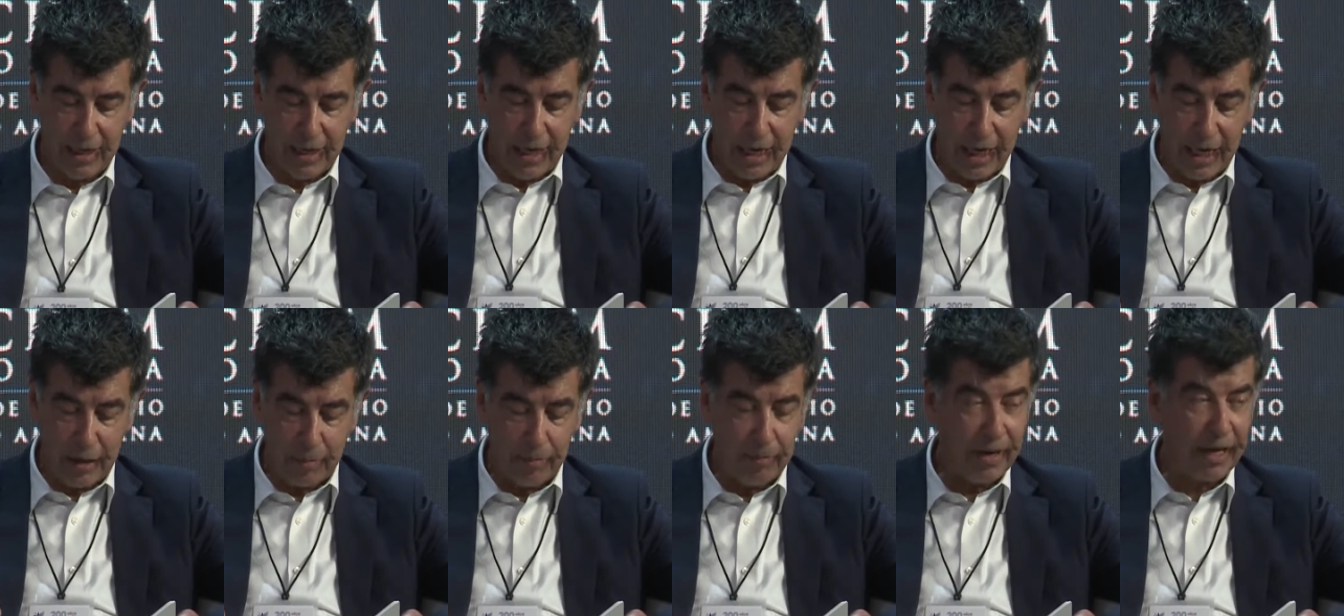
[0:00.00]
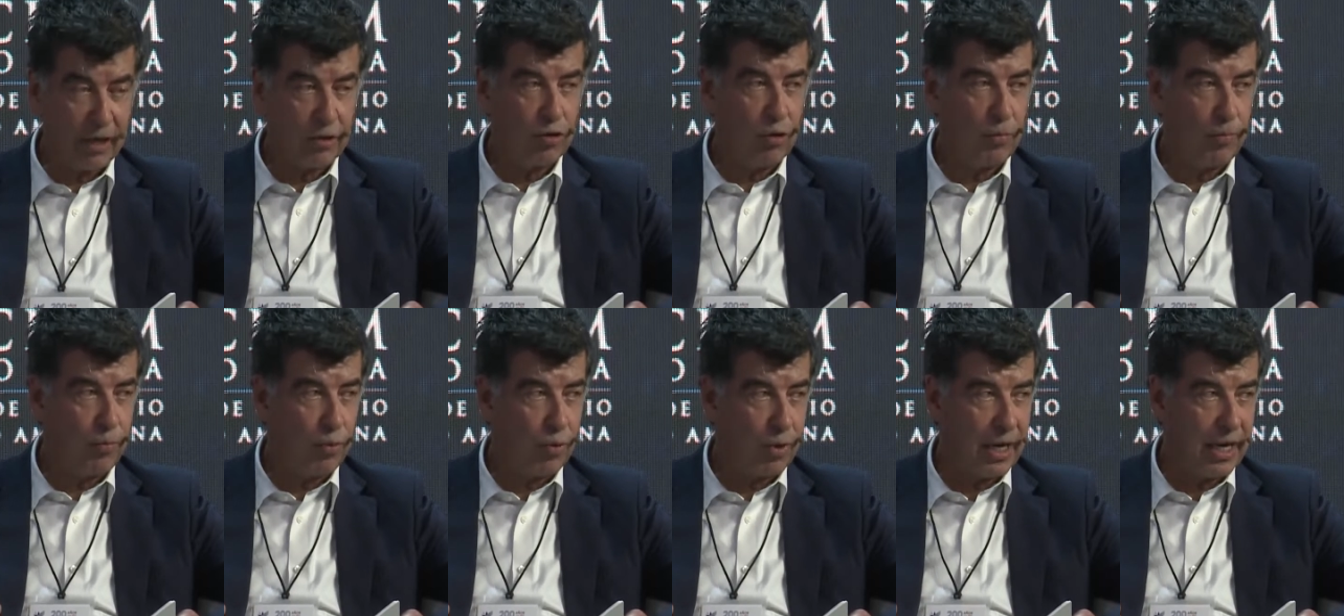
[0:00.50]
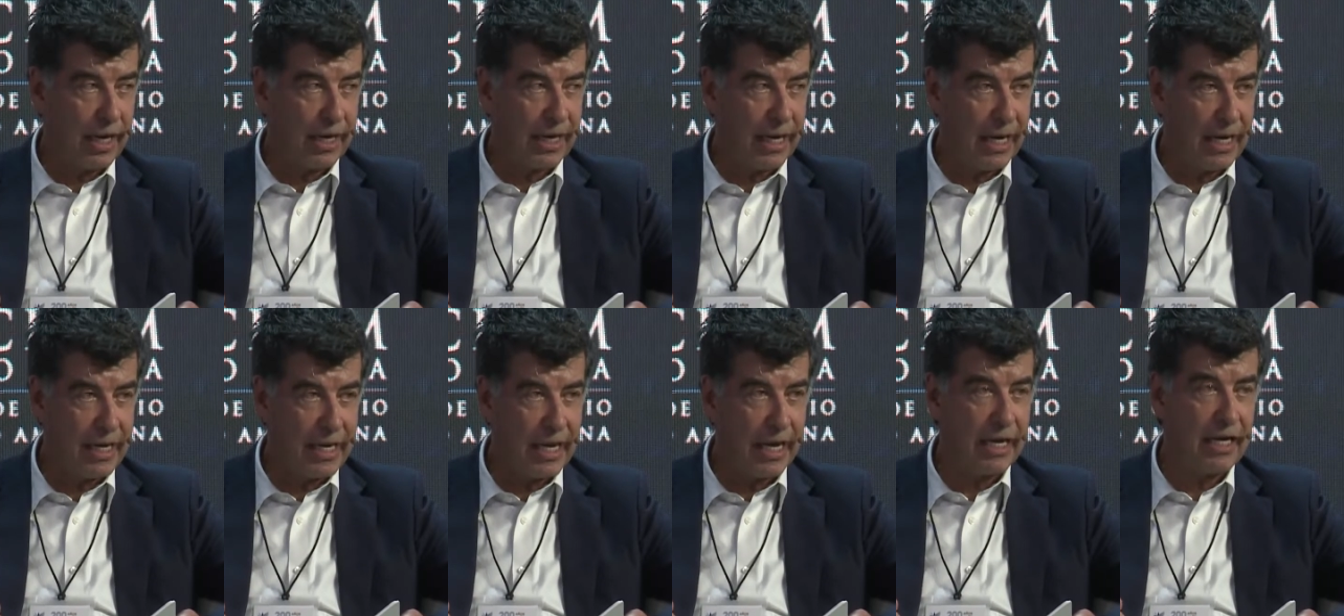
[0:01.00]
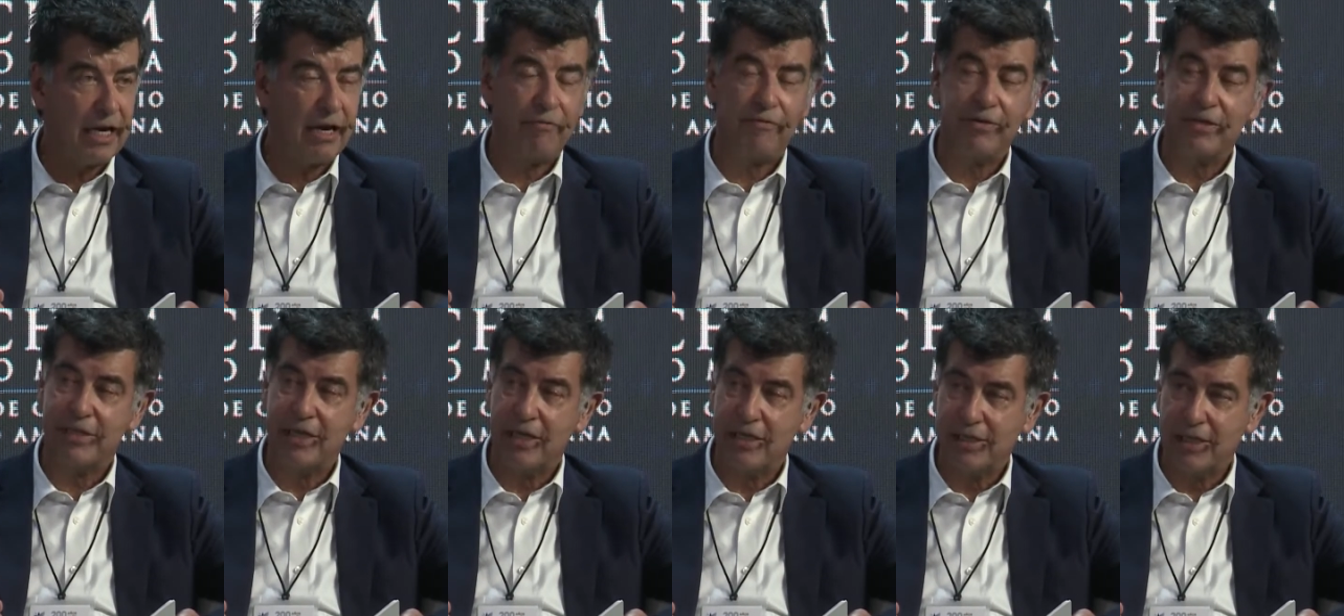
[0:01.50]
el pacto por la calidad y la
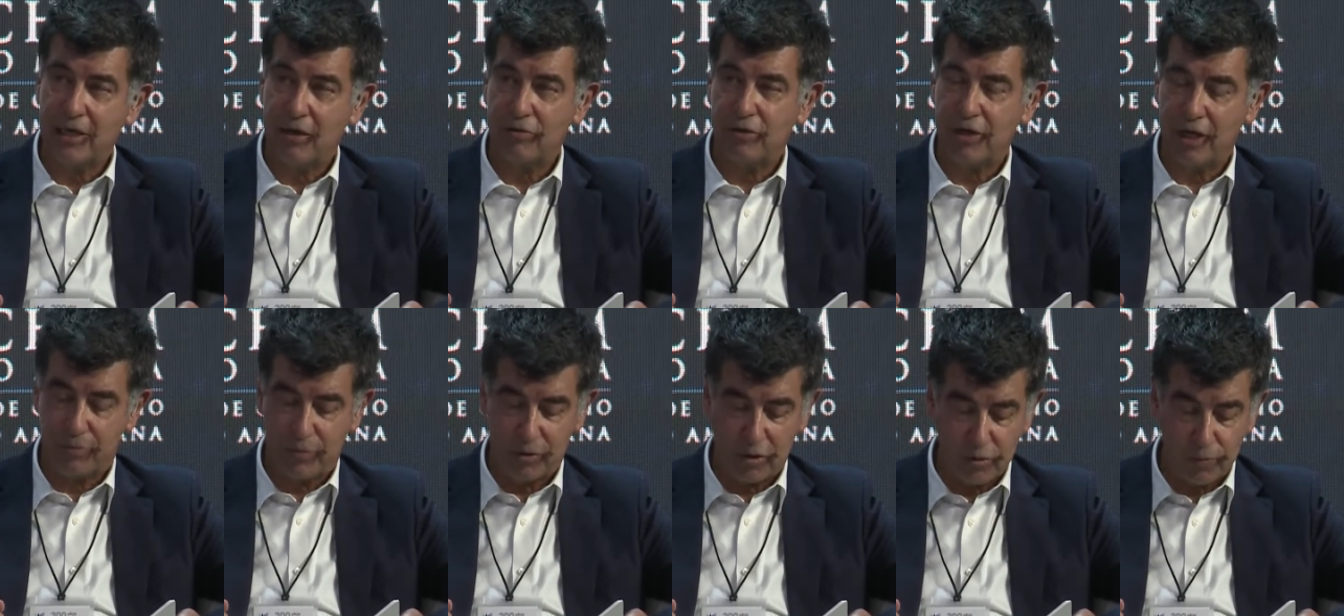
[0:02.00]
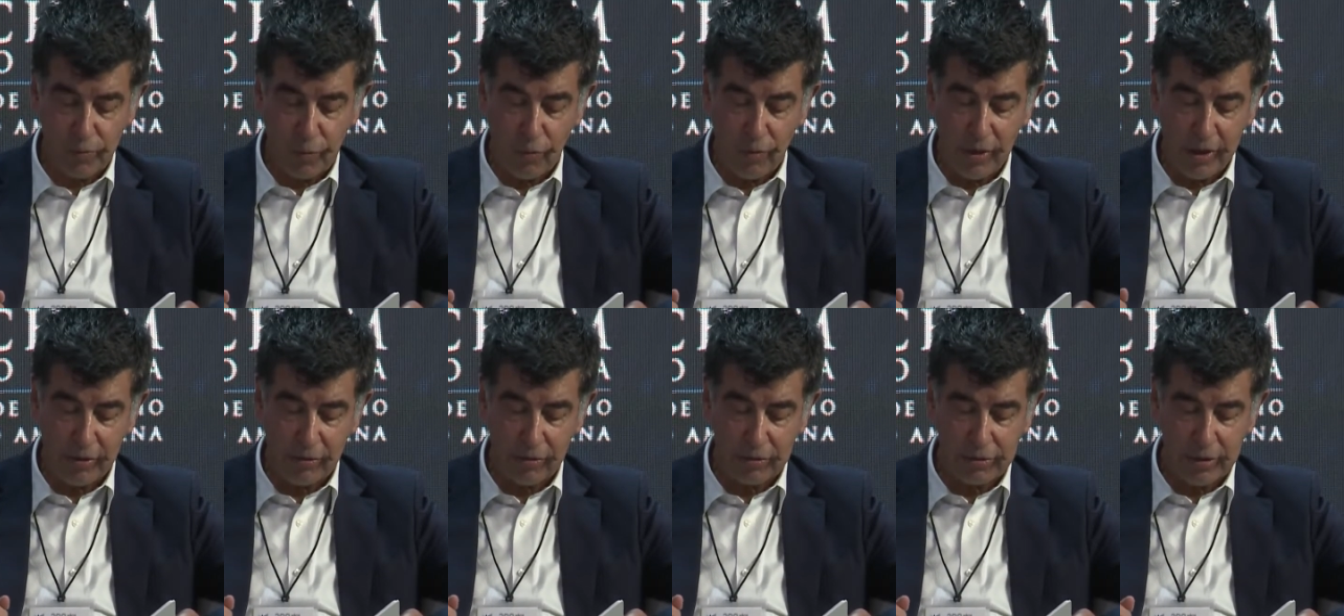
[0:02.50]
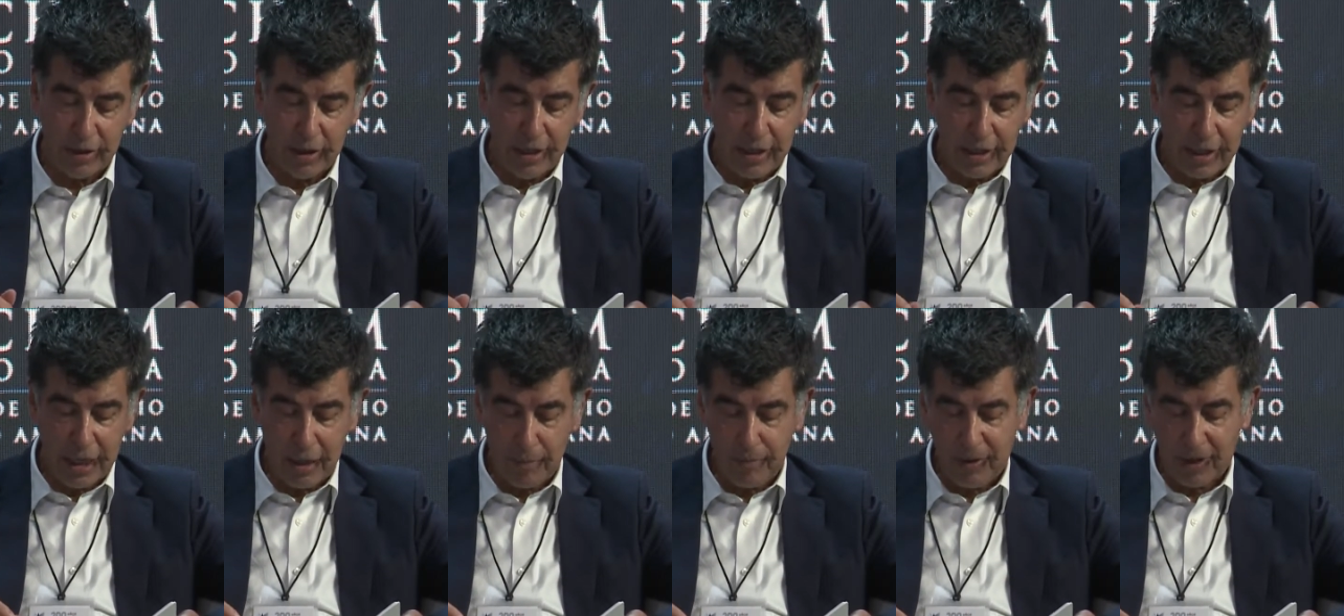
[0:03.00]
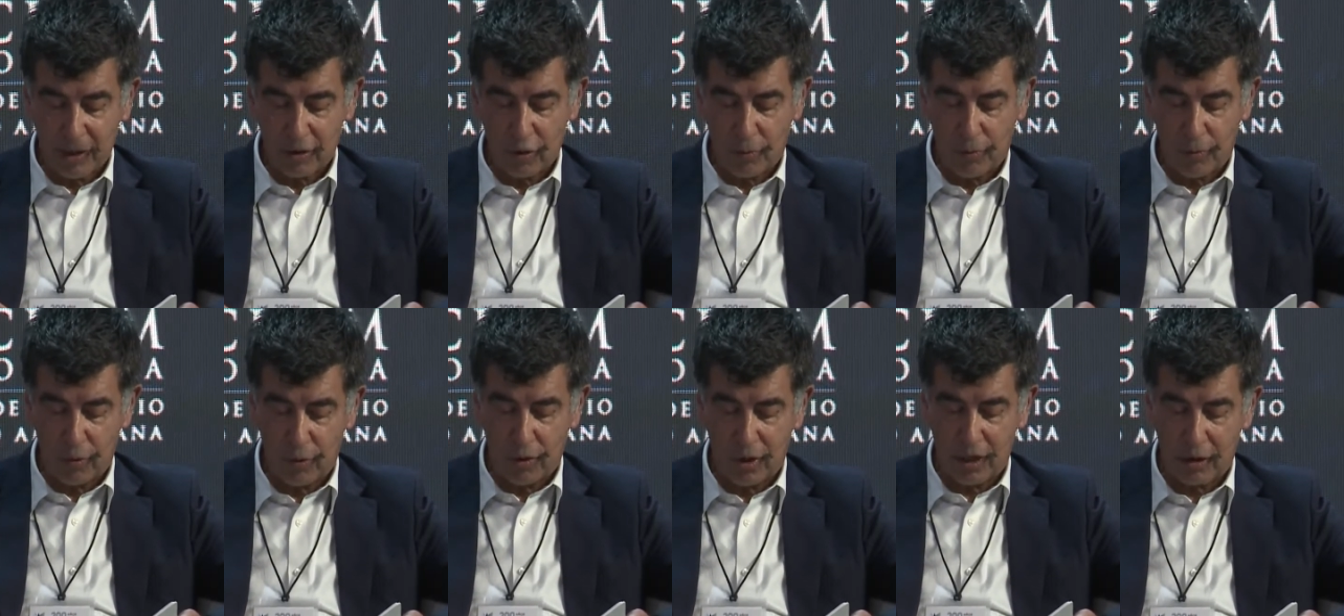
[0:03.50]
eficiencia de los servicios públicos y el pacto
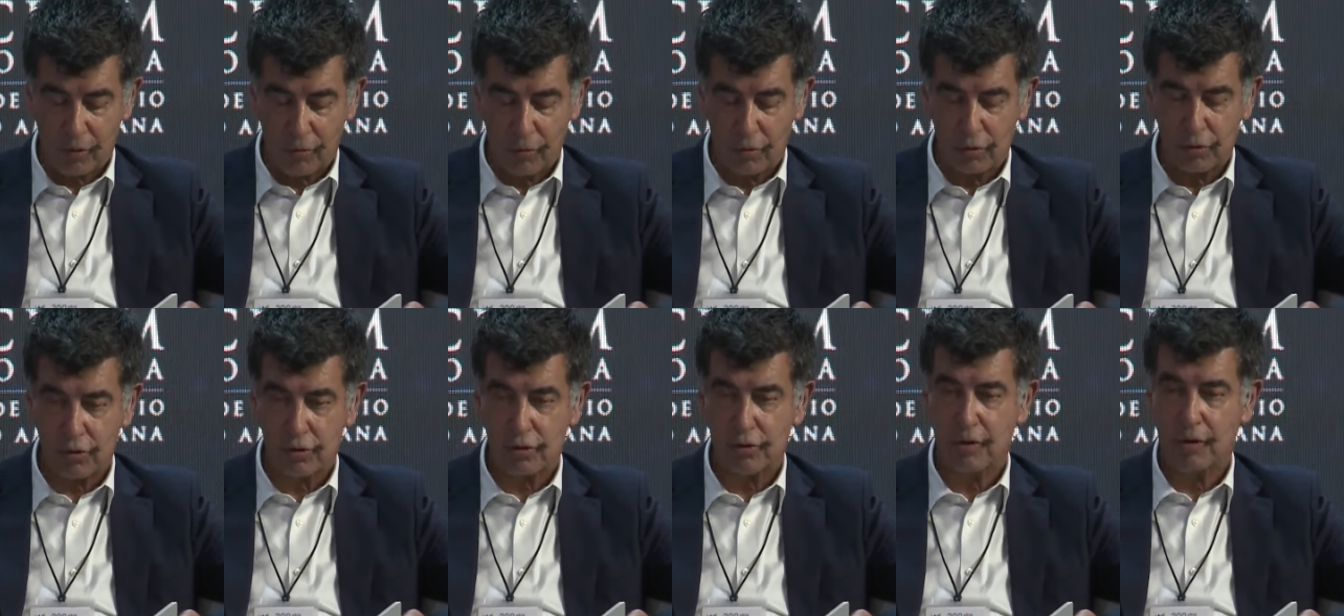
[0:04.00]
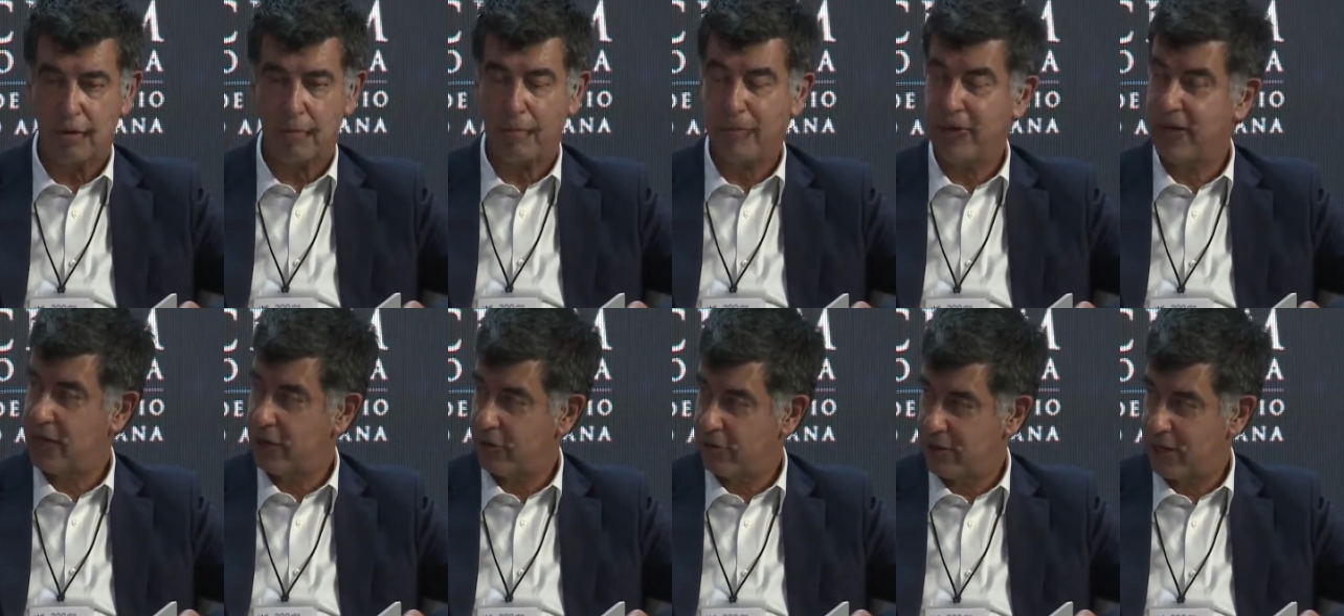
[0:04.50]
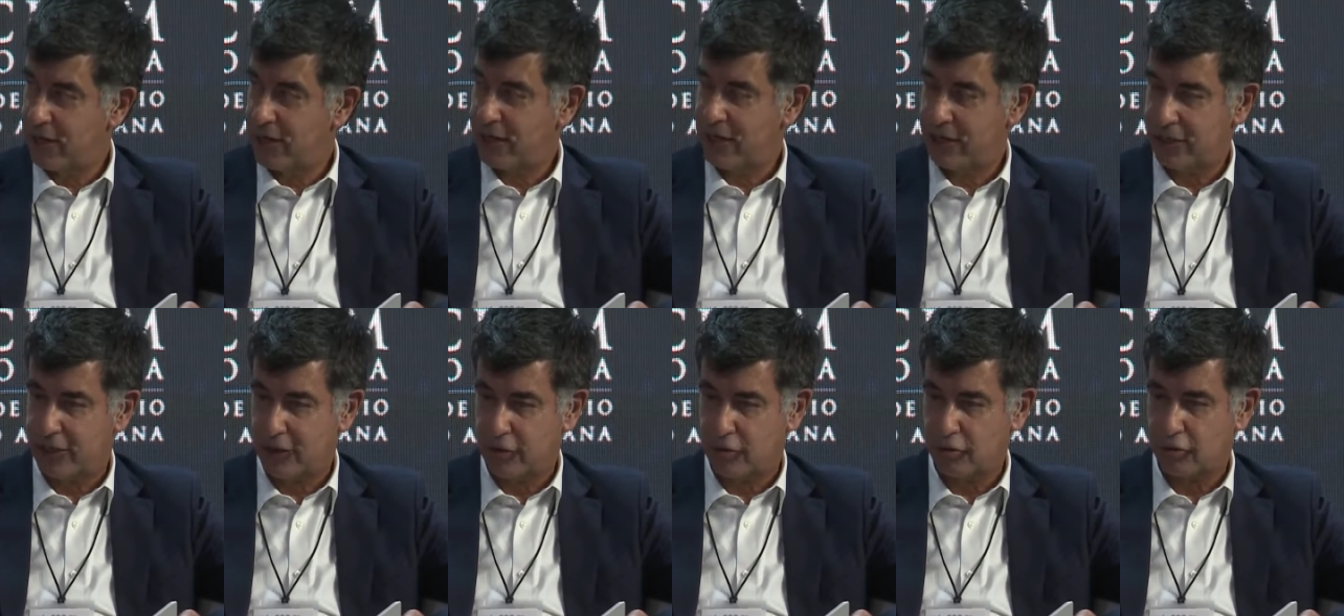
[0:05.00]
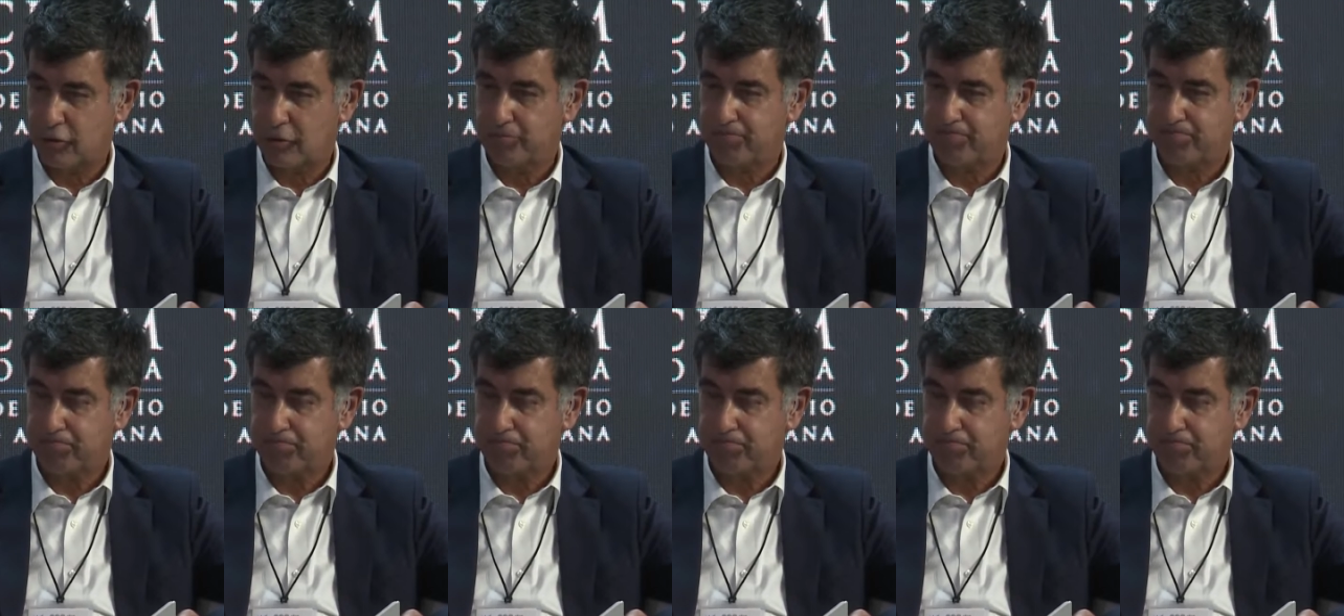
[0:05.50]
por los recursos mineroenergéticos.